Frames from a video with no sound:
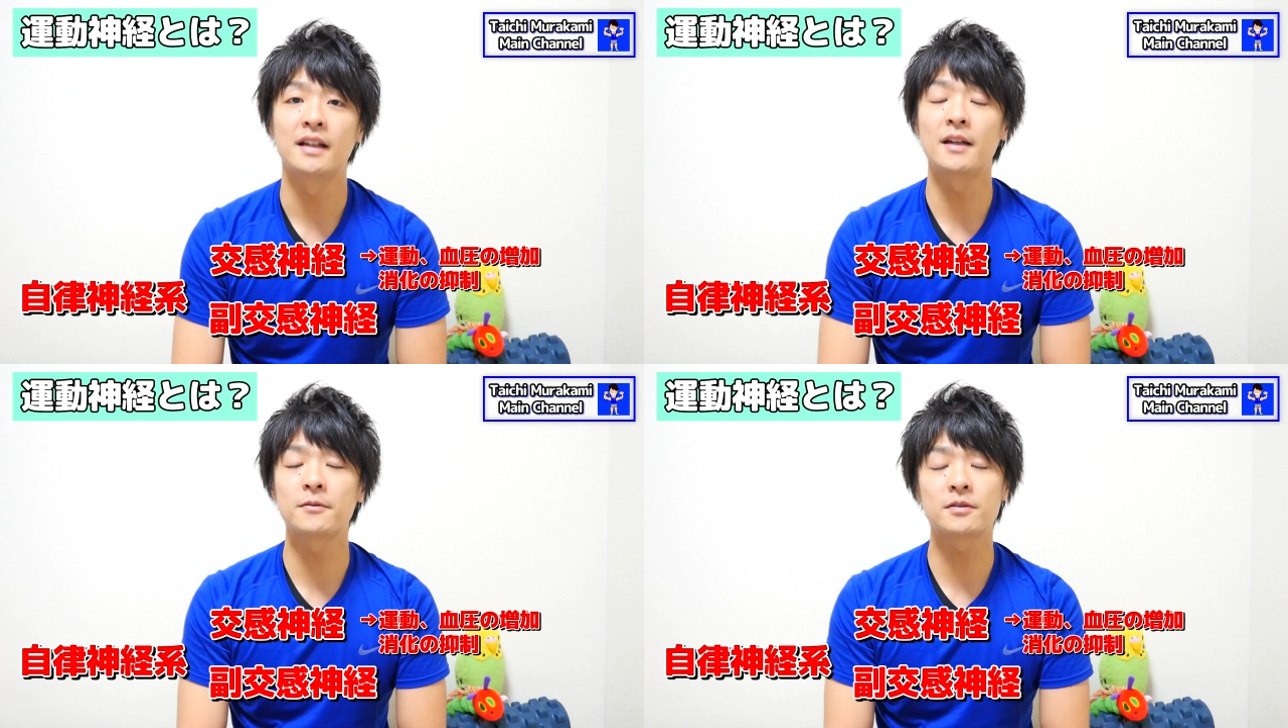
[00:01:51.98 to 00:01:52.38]

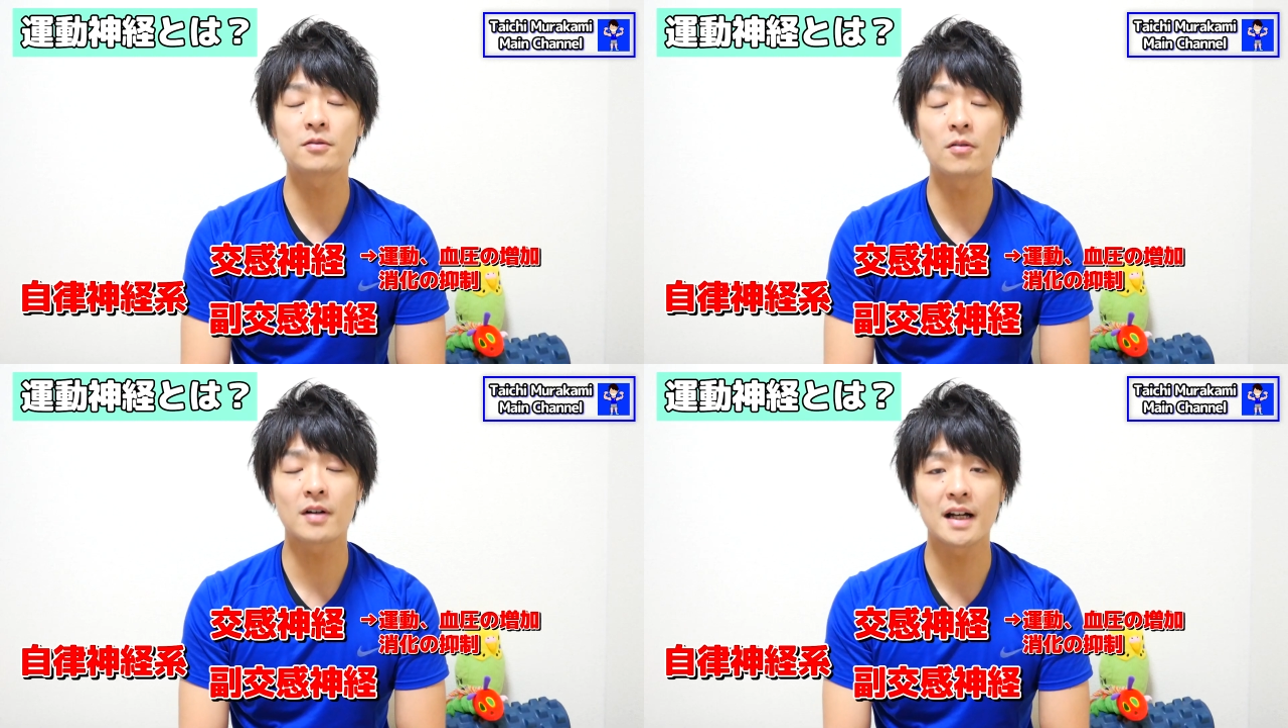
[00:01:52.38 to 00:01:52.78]
で副
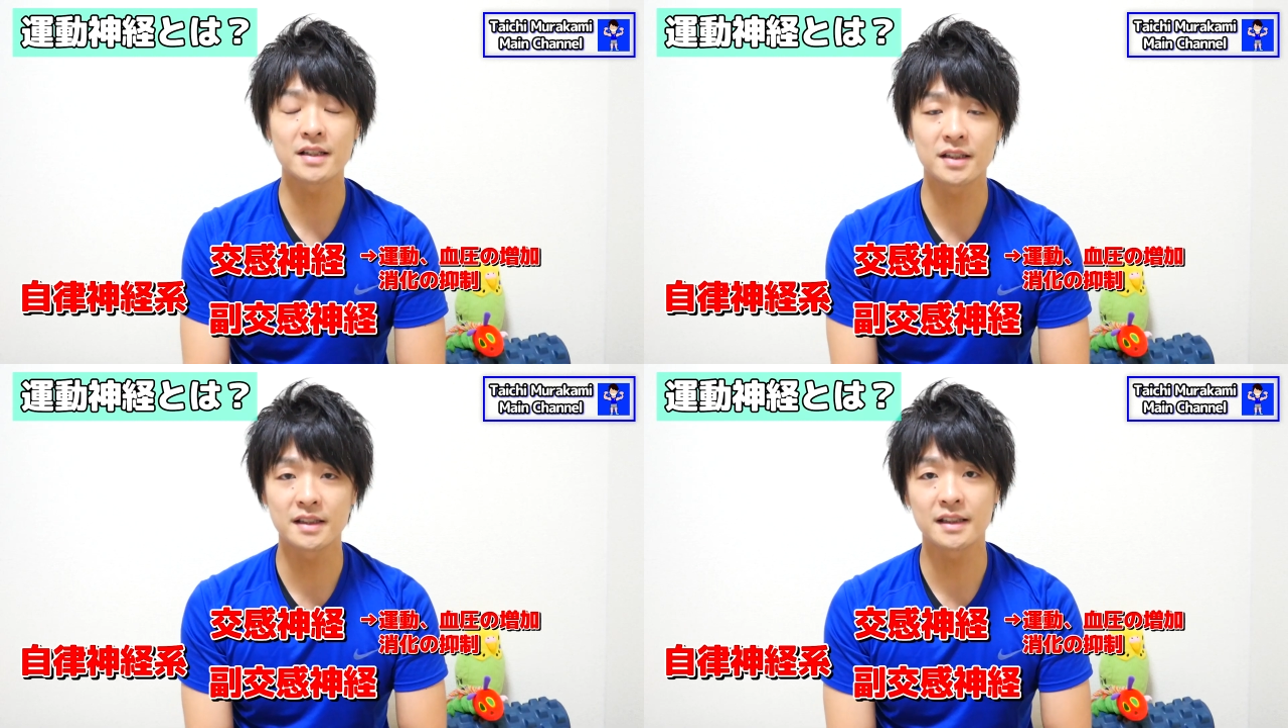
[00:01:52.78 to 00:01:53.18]
交
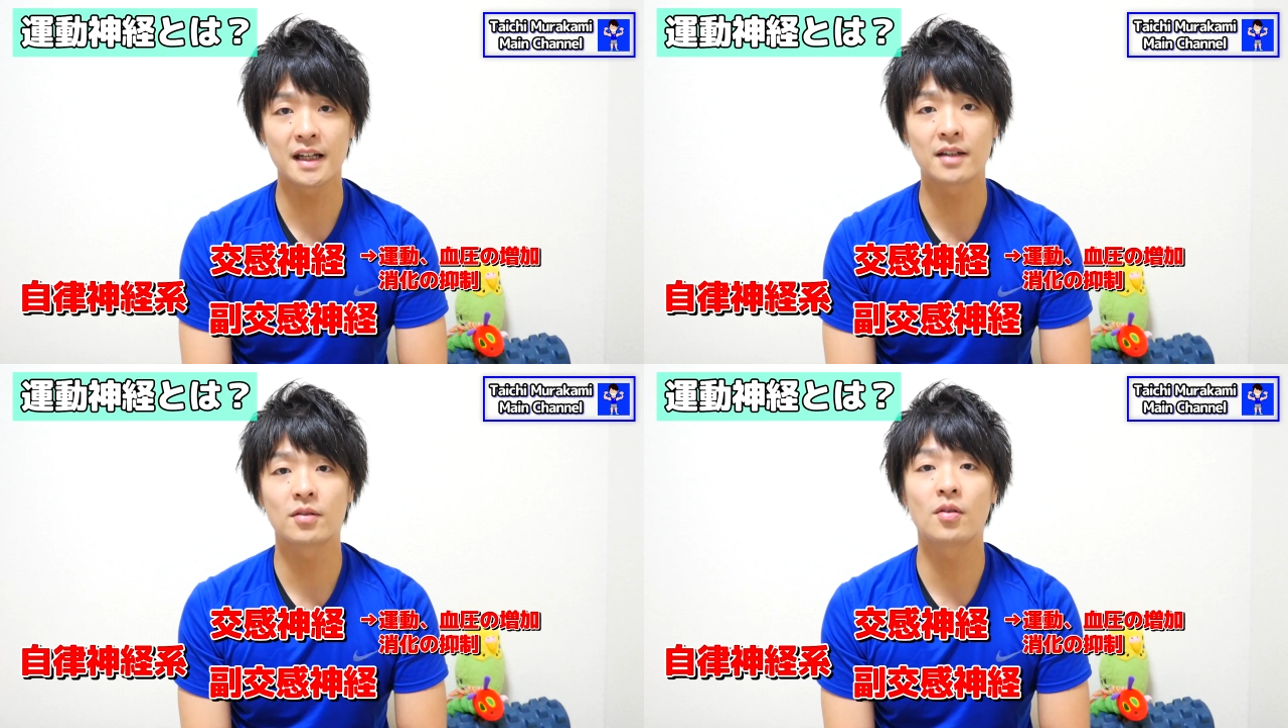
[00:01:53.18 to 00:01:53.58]
感神
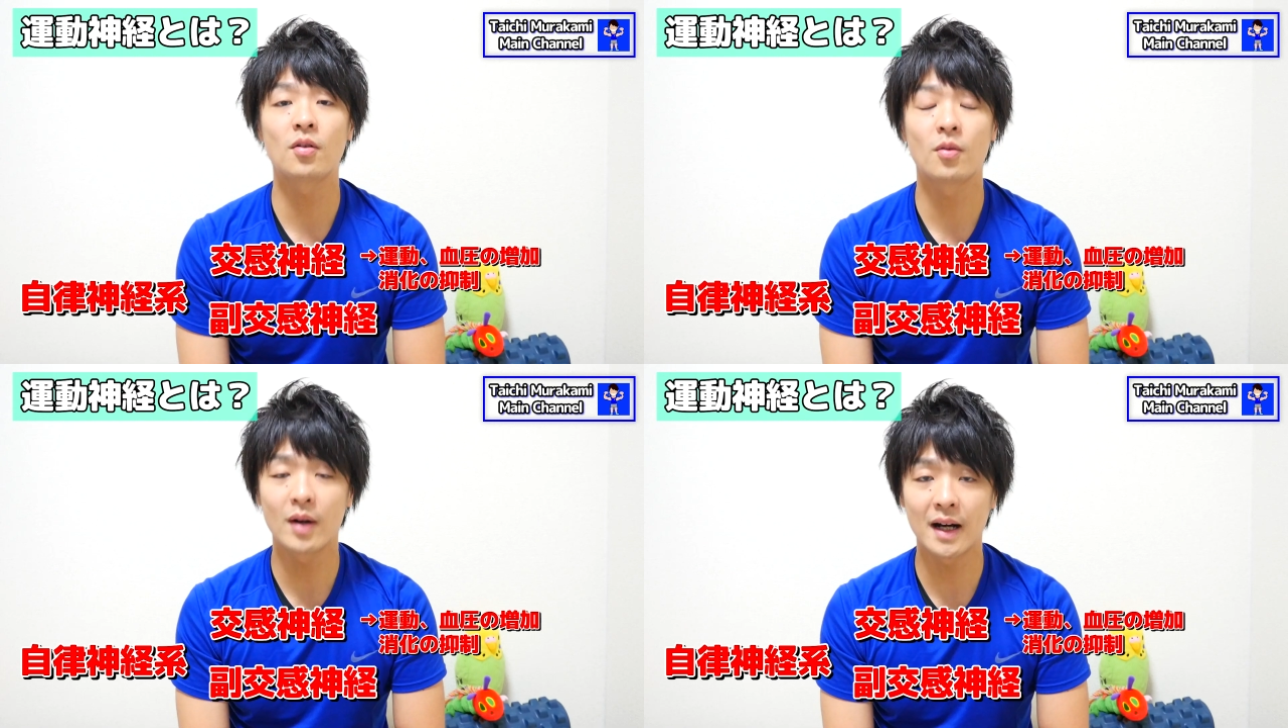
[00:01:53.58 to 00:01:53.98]
経の
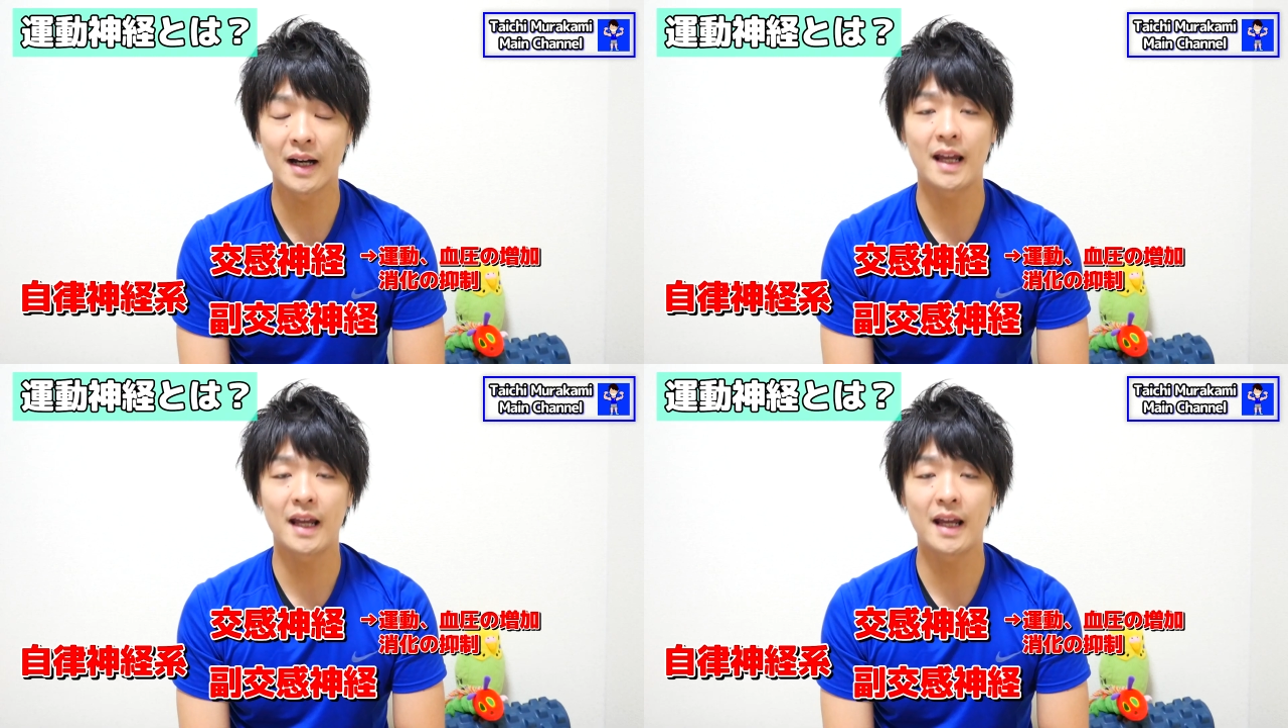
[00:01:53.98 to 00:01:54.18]
方は、